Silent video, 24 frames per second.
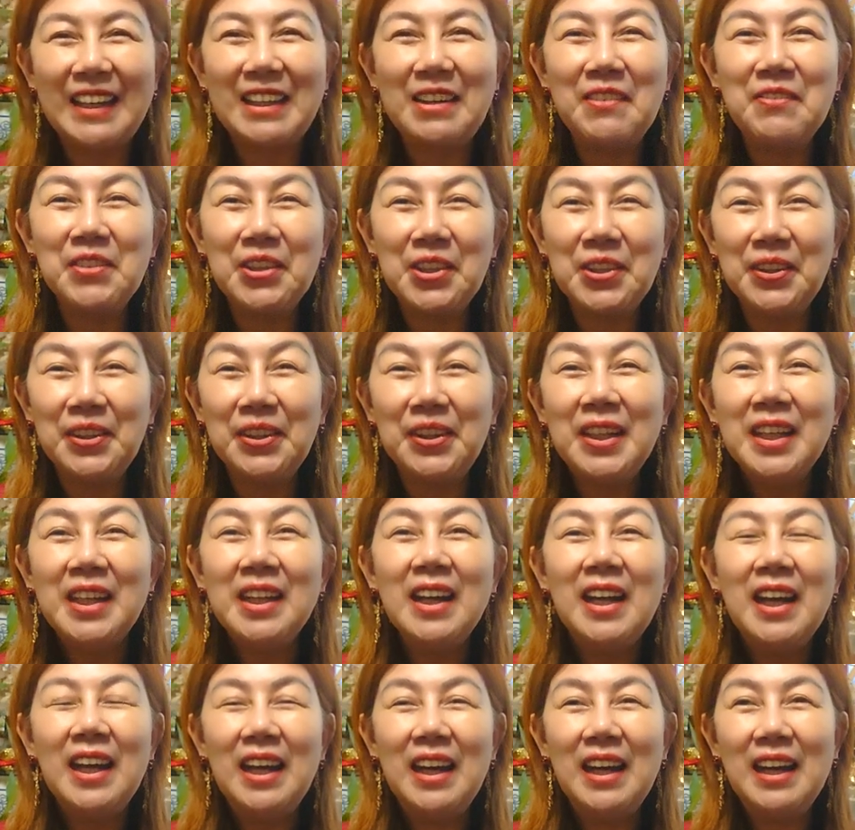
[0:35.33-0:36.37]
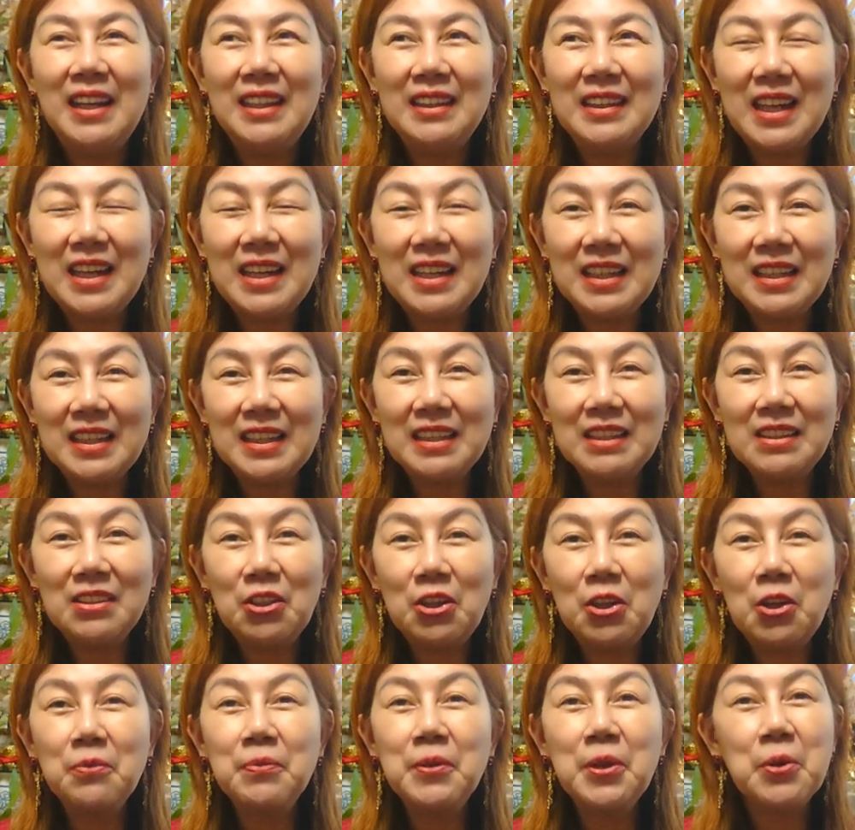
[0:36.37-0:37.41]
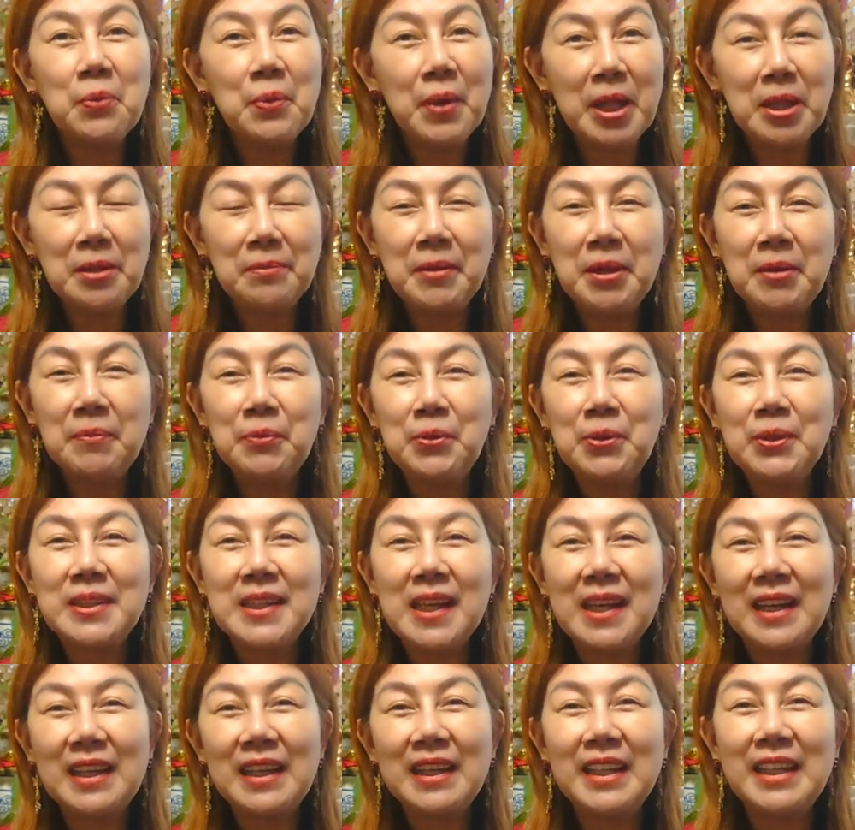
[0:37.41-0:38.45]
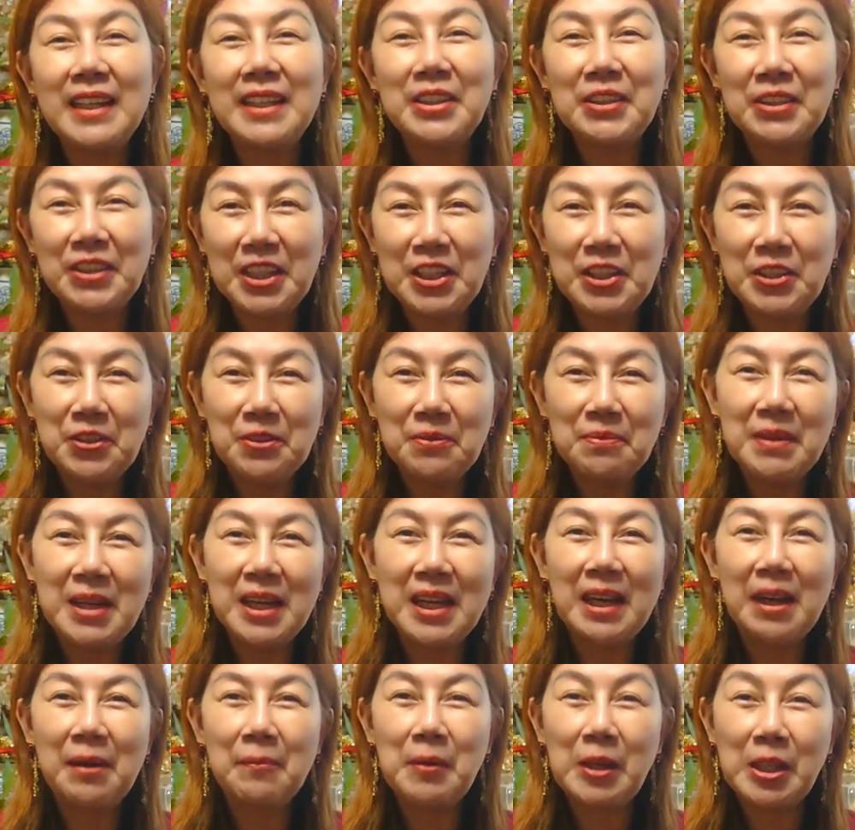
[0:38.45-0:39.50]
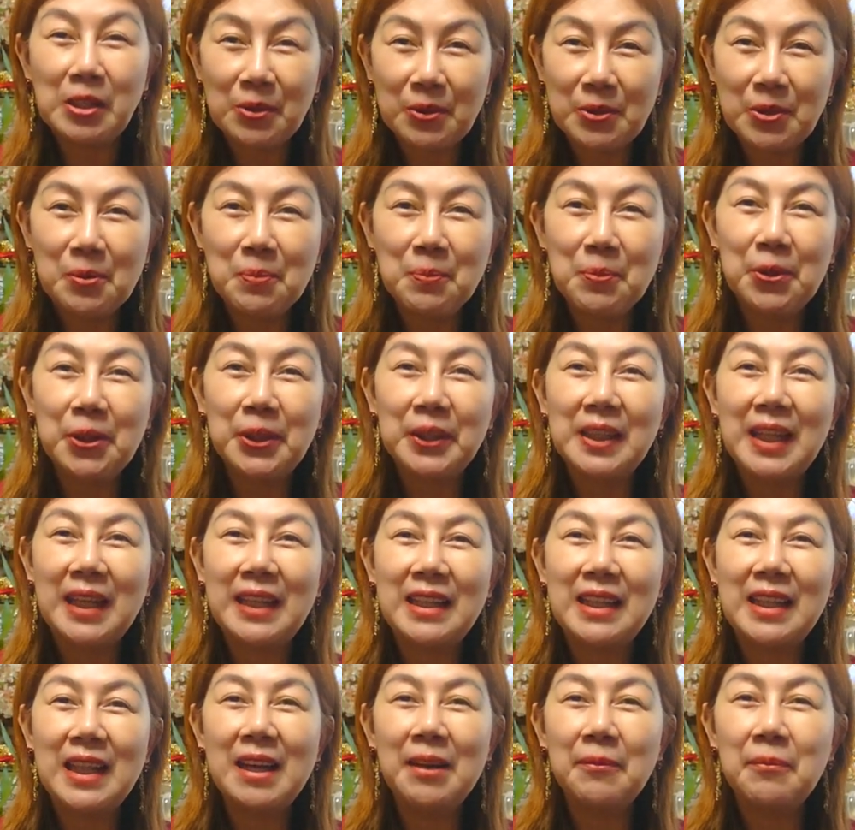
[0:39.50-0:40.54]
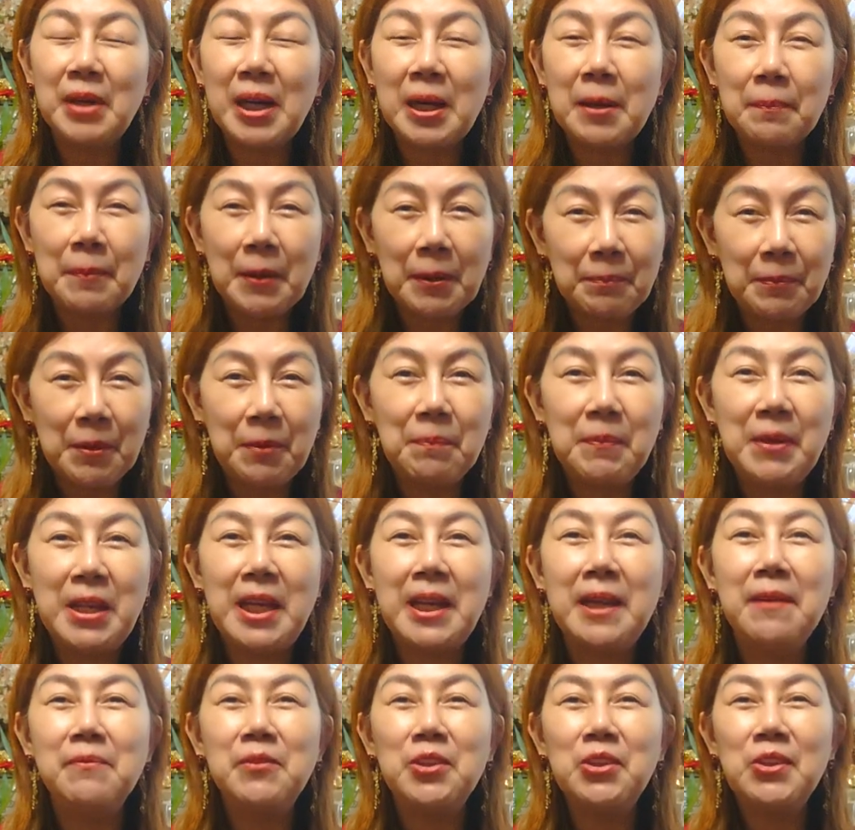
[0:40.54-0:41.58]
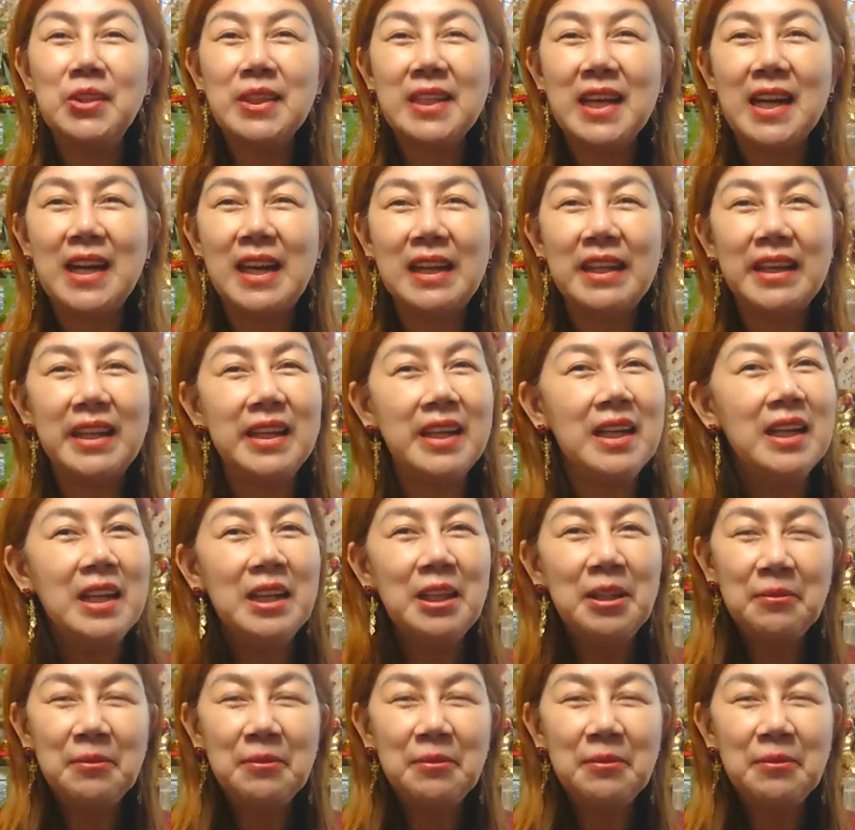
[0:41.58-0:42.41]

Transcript: Alam nyo, uh, talagang overwhelming po sa akin yung inyong mga pagsusuporta, mga pag-PPM nyo sa akin.